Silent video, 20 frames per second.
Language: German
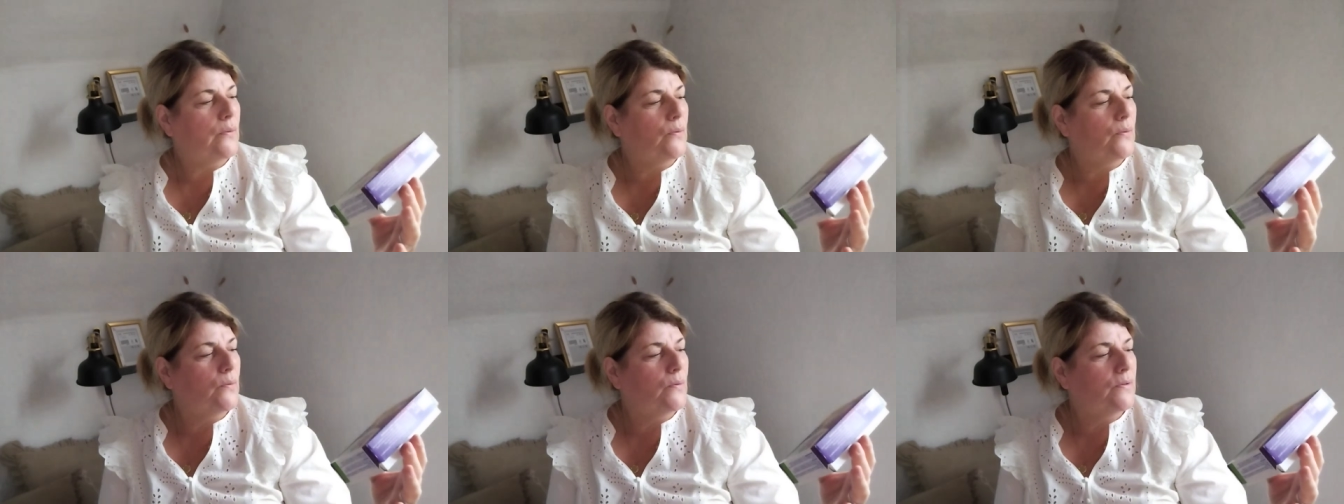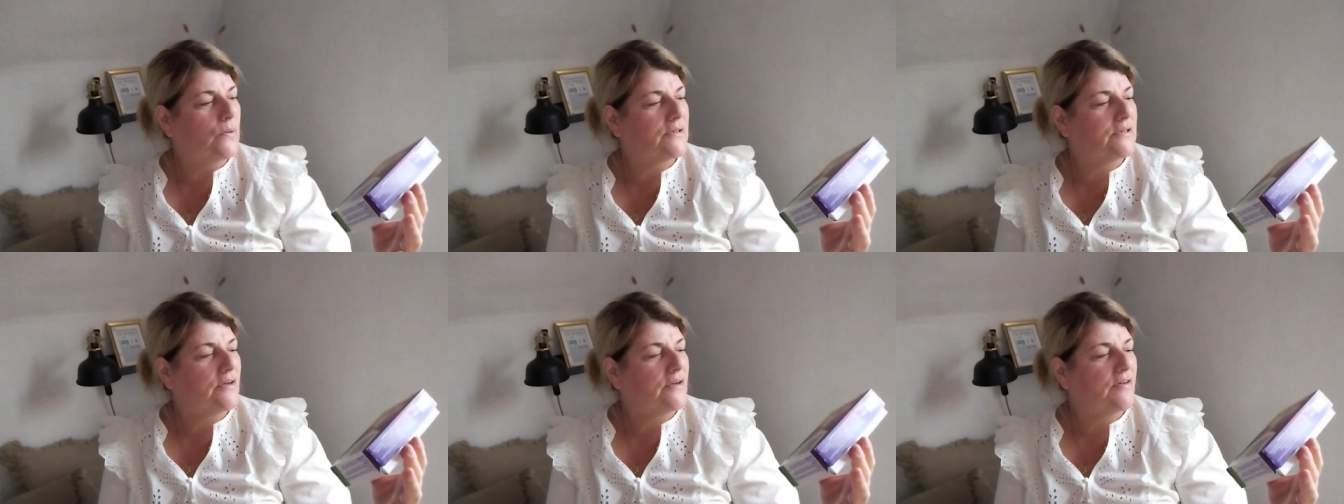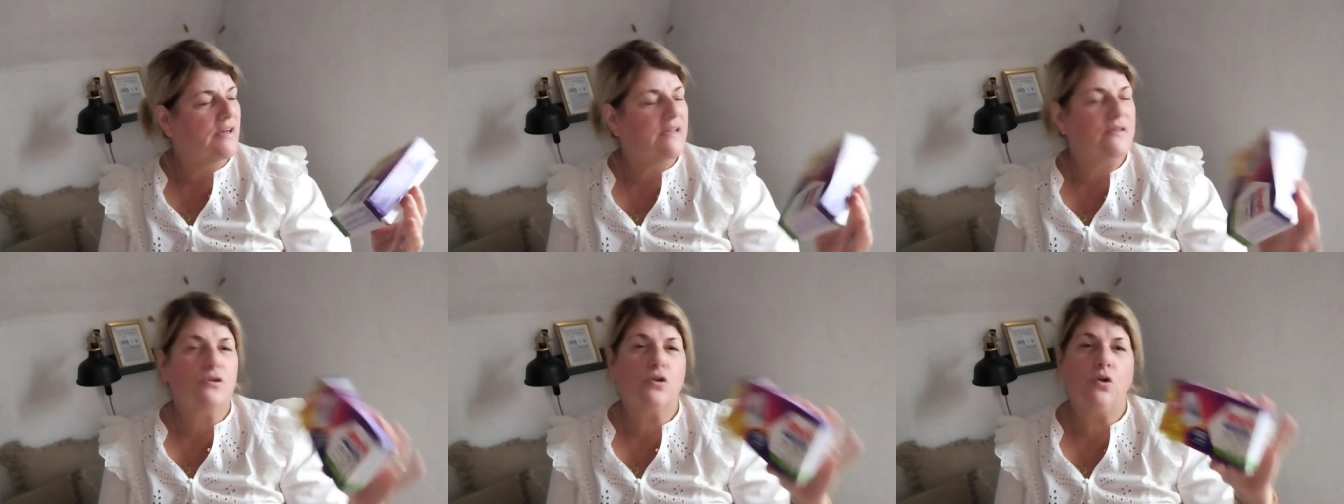und da
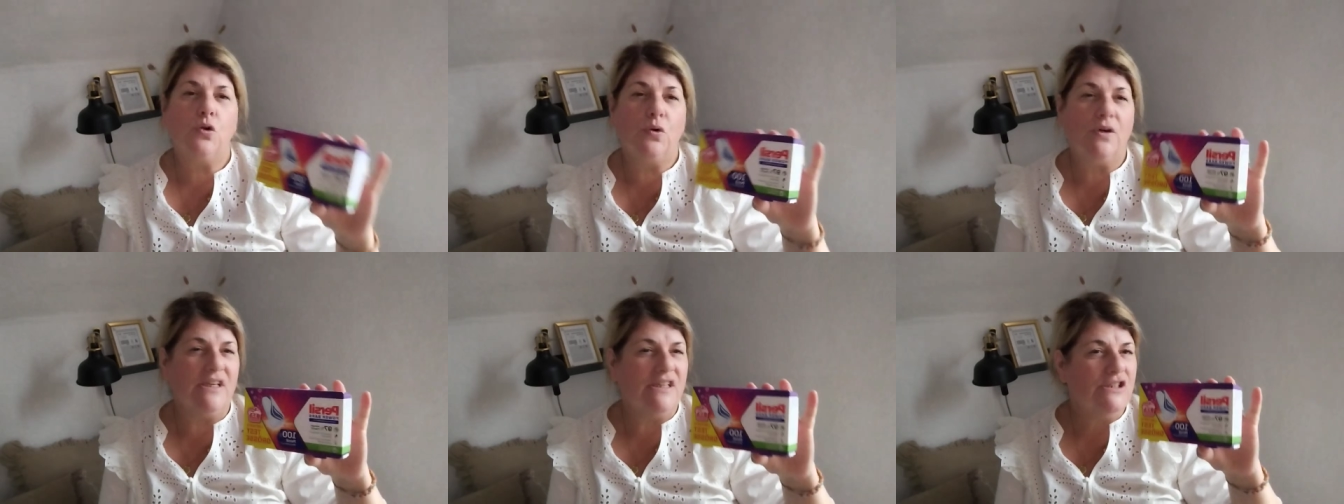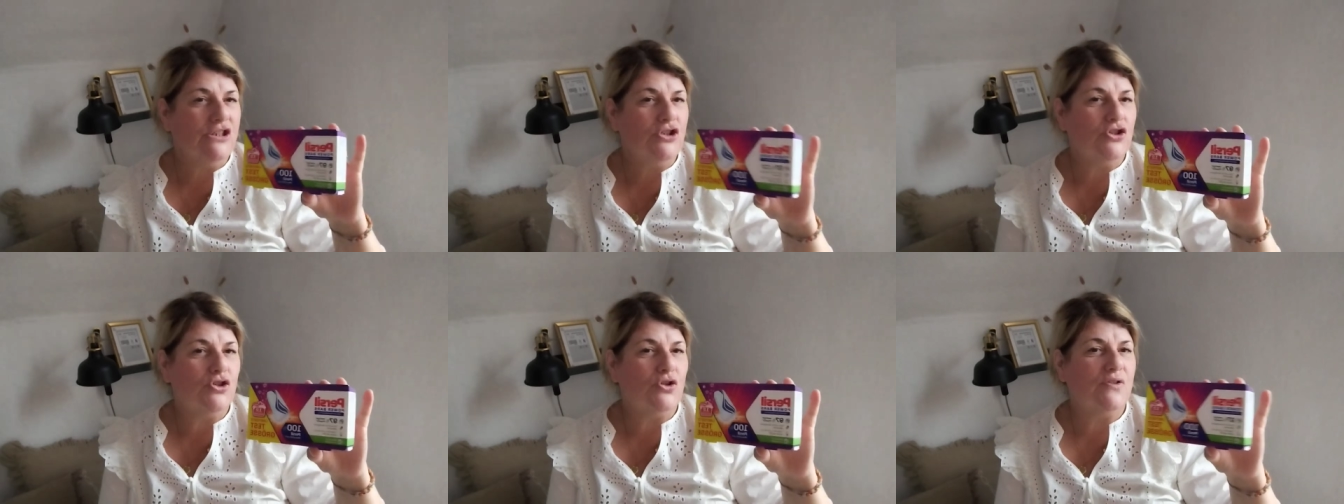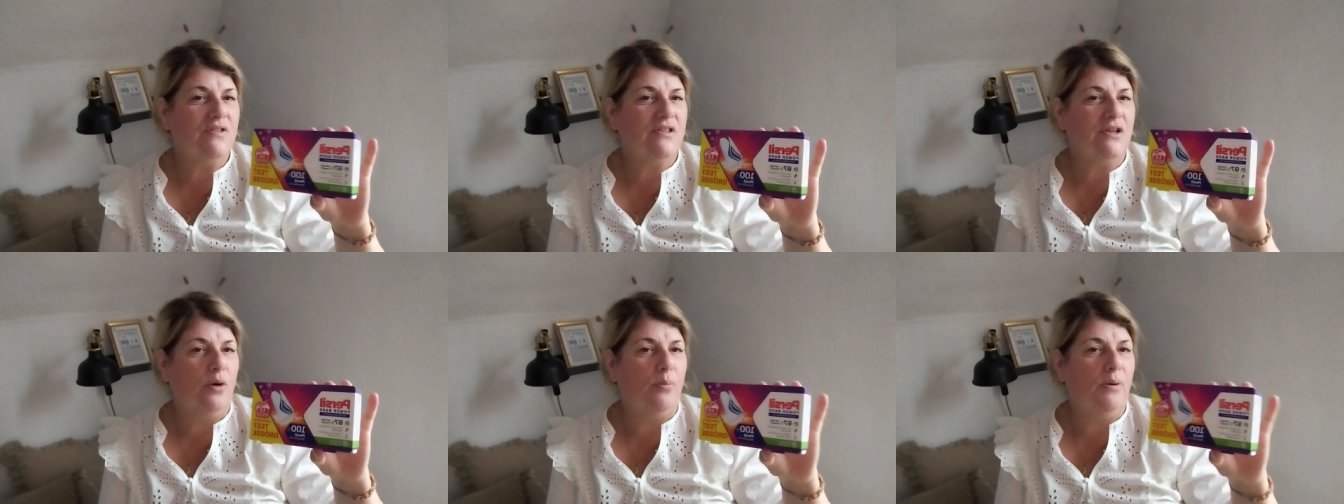war das Klo richtig
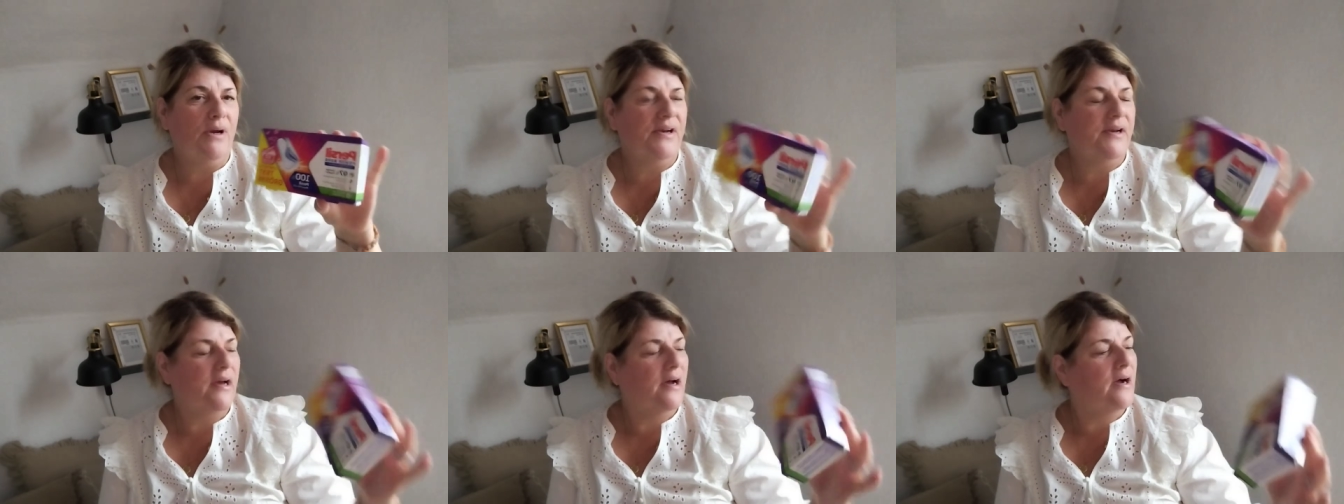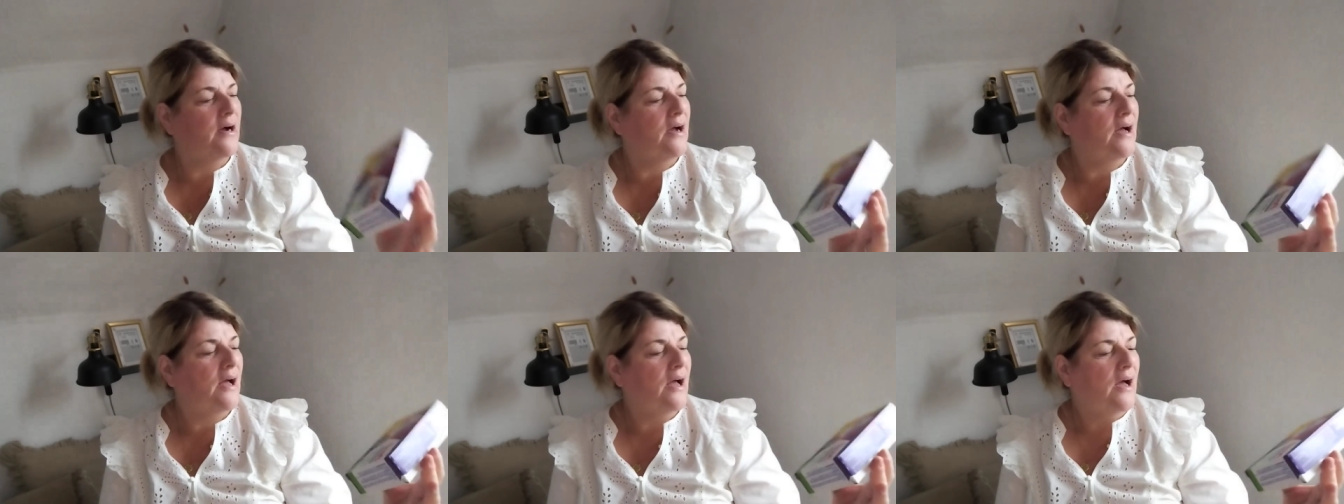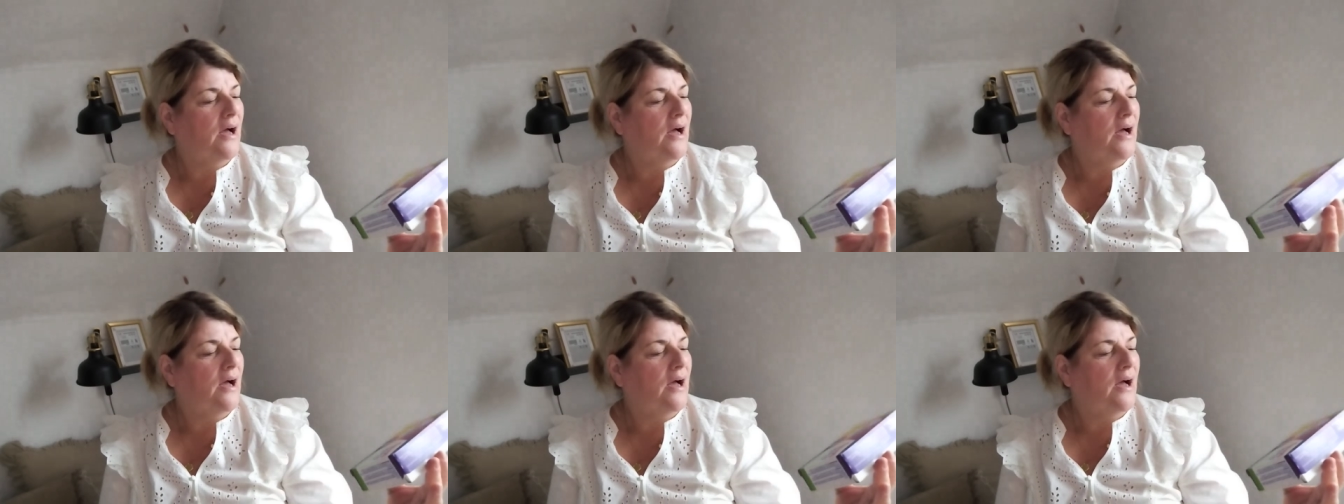schön sauber nach.